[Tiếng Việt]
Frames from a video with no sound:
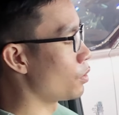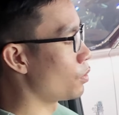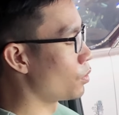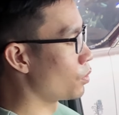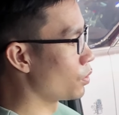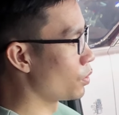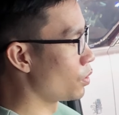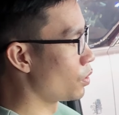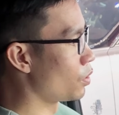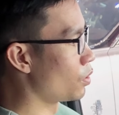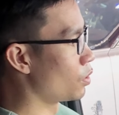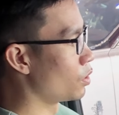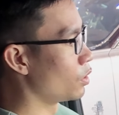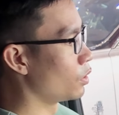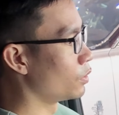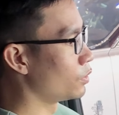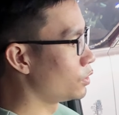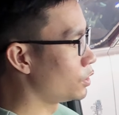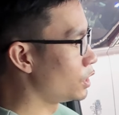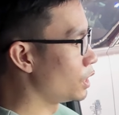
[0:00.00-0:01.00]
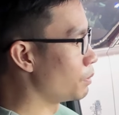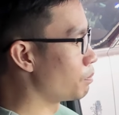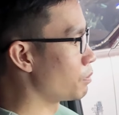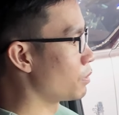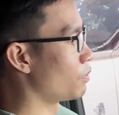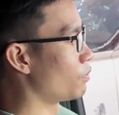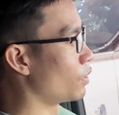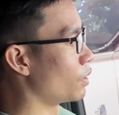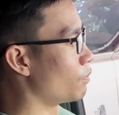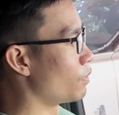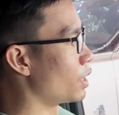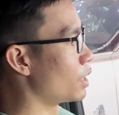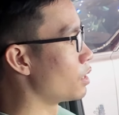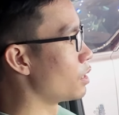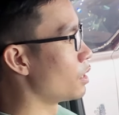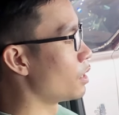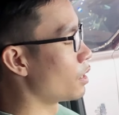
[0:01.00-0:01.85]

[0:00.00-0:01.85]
ô đô, chip vân vân.